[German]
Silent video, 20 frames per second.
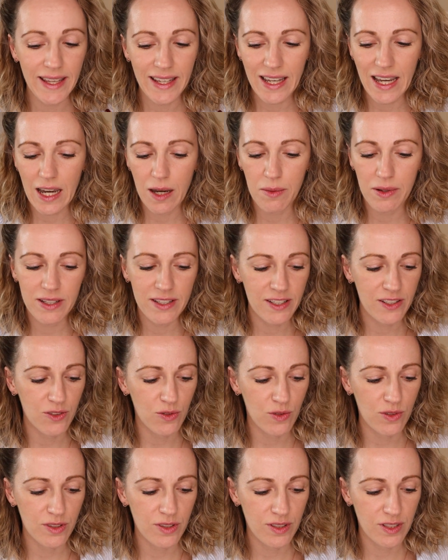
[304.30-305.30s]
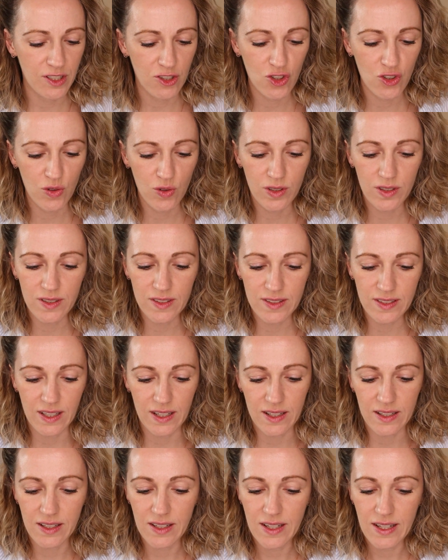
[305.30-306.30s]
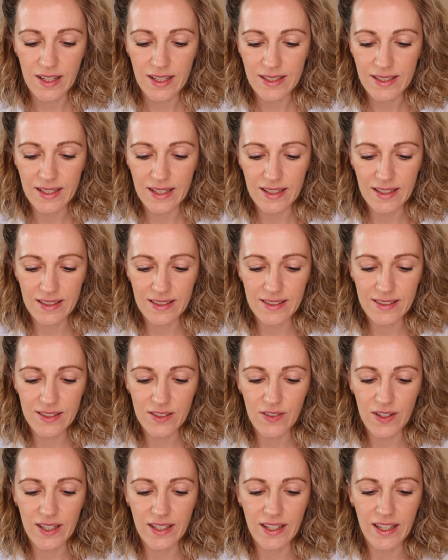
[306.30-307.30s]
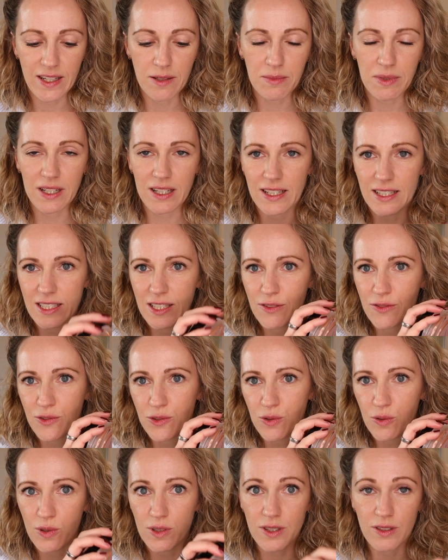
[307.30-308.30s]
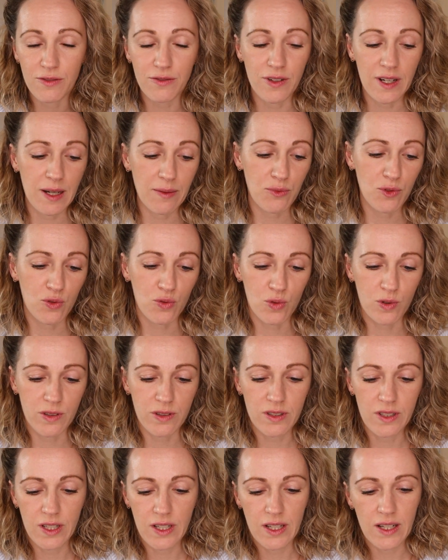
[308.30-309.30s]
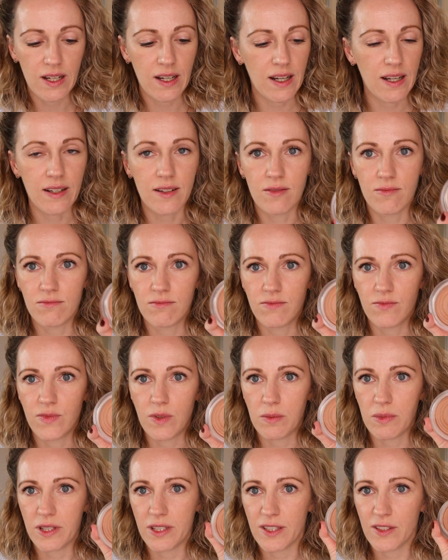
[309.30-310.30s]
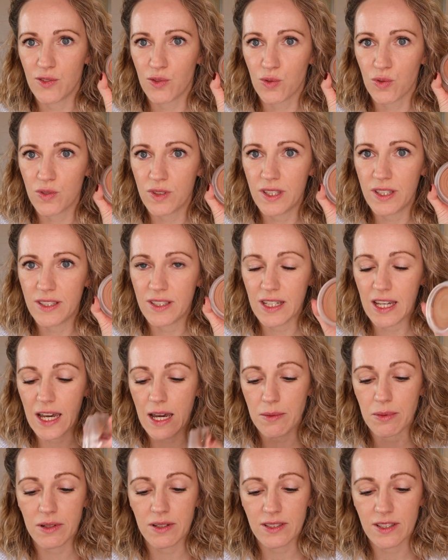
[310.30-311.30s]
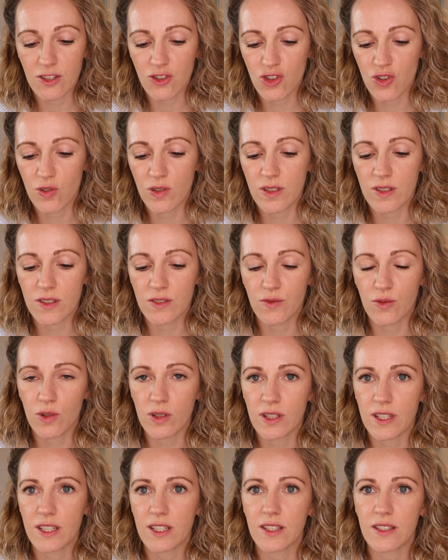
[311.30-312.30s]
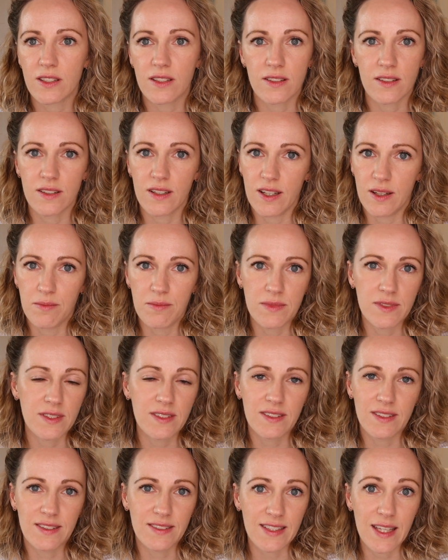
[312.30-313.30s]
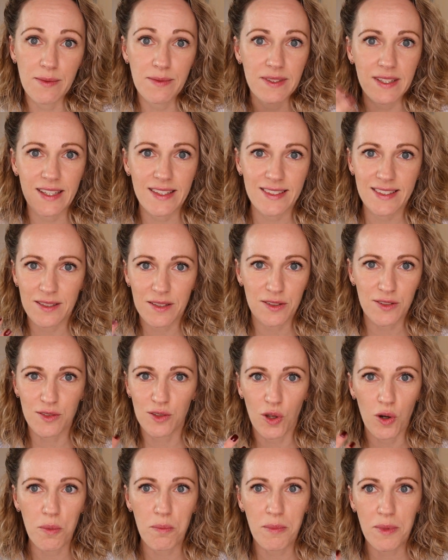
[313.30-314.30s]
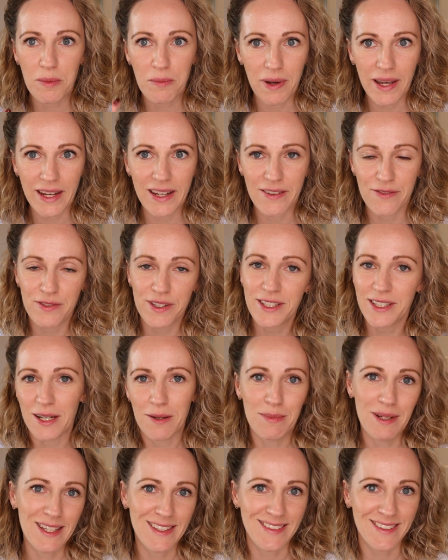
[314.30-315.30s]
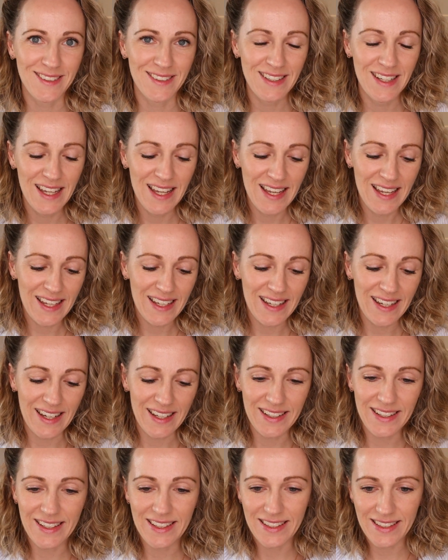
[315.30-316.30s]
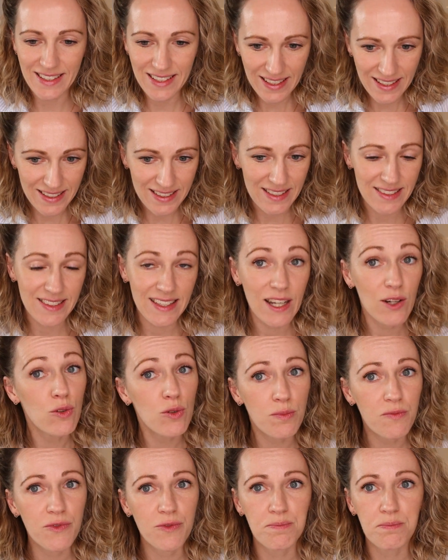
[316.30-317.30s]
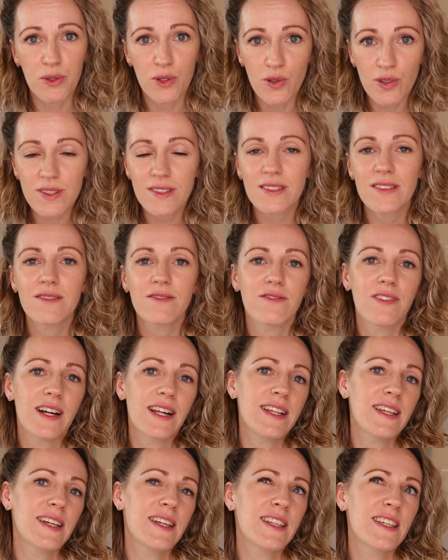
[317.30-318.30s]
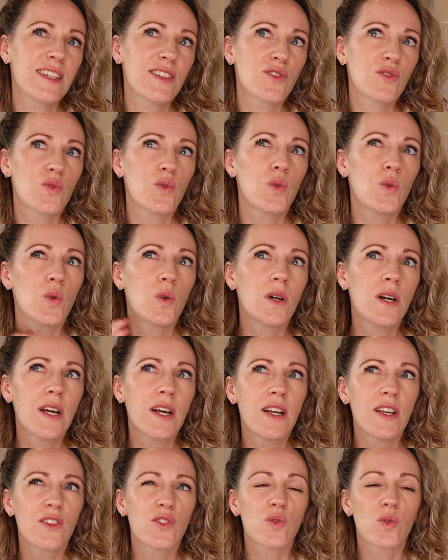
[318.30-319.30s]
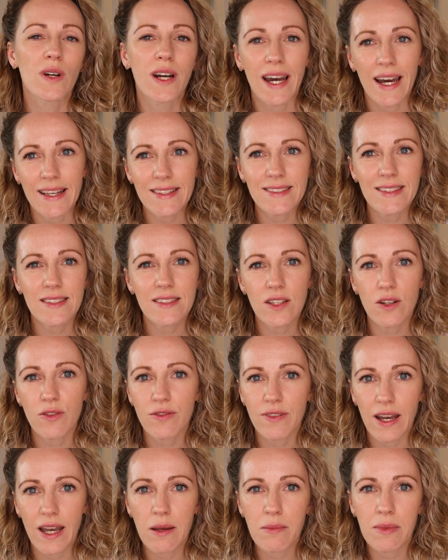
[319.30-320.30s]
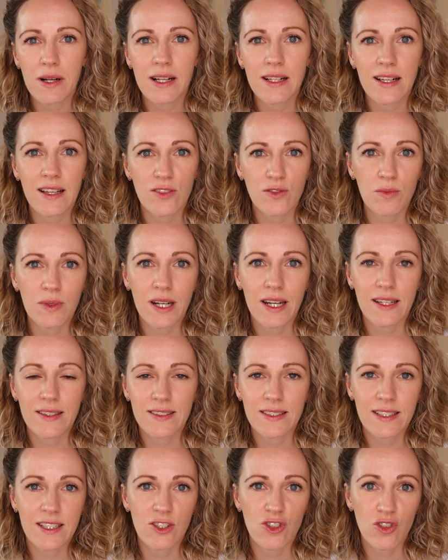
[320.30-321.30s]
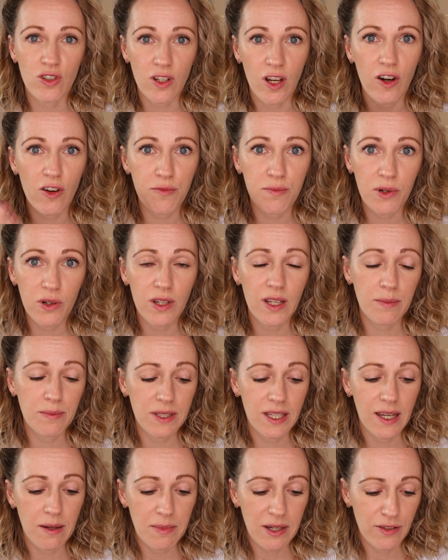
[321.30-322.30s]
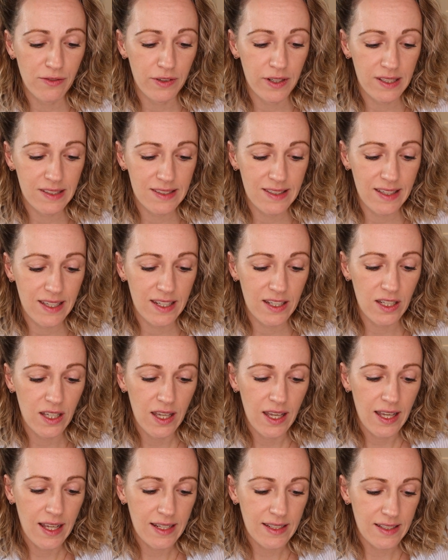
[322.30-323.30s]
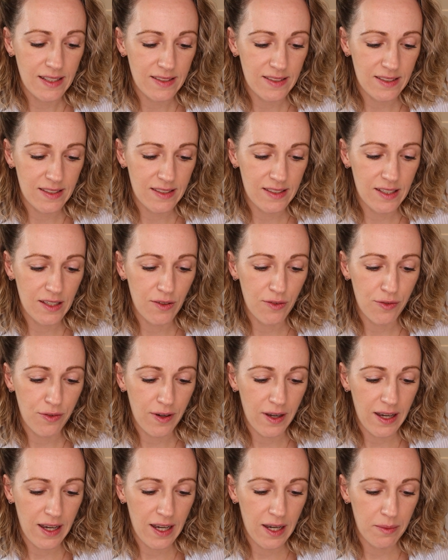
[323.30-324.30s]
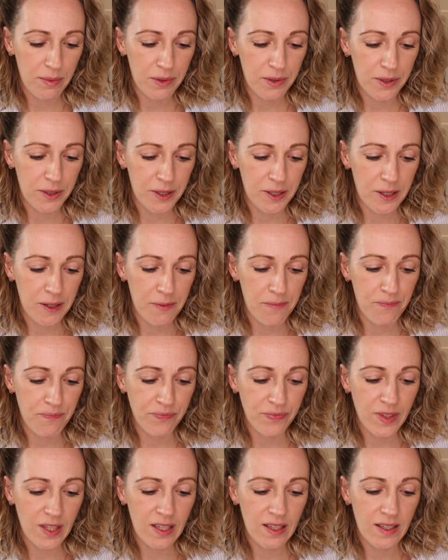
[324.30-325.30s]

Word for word: eingearbeitet und das Schöne ist ja, der ist zwar in einem relativ dunklen Farbton, wenn man den so sieht, aber das Schöne ist wirklich, ähm, selbst jetzt noch mit meiner Winterblässe kann ich den sehr gut benutzen, weil der nicht so, so krass ist auf einmal. Also man kann sich den schön aufbauen, habt ihr ja am Anfang gesehen. Das ist die Farbe ähm,